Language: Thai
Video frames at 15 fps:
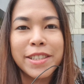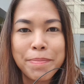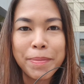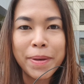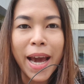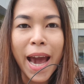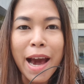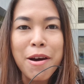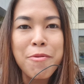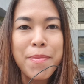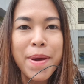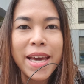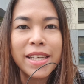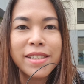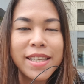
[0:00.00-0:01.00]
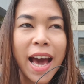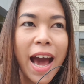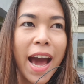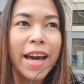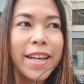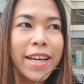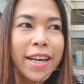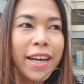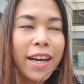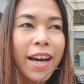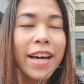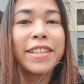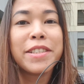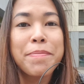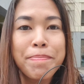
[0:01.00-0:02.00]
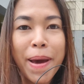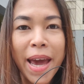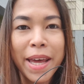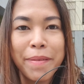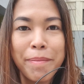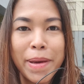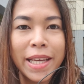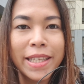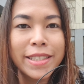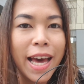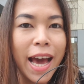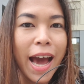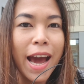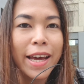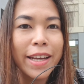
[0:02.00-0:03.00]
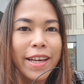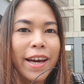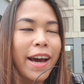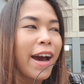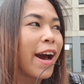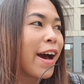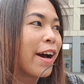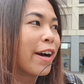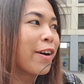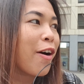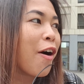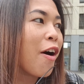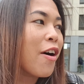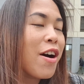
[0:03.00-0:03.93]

19 เมษายนนะไอ้18 เมษายนนะคะ ก็